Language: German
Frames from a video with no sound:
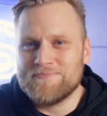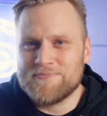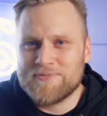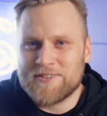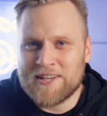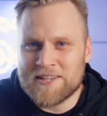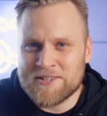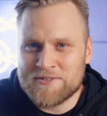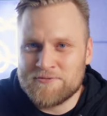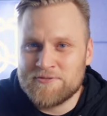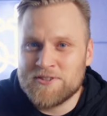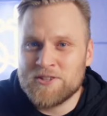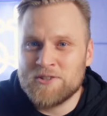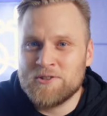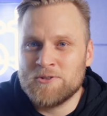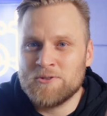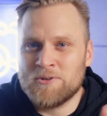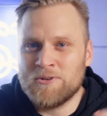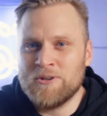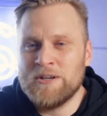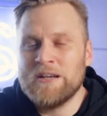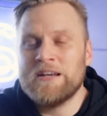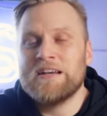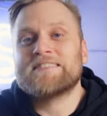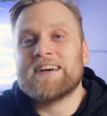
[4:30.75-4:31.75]
Das
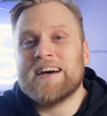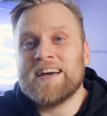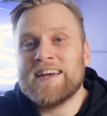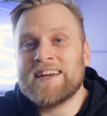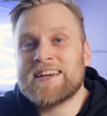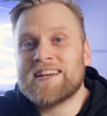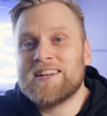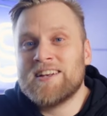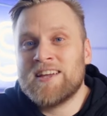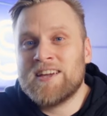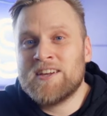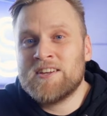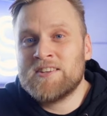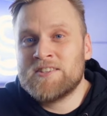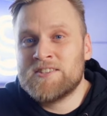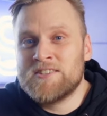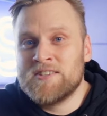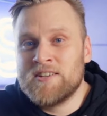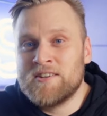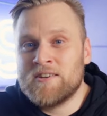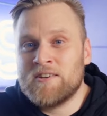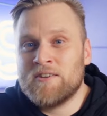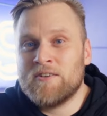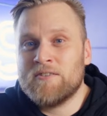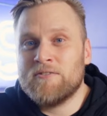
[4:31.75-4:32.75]
Video, da erkläre ich
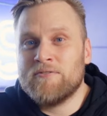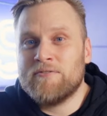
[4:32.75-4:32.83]
dir,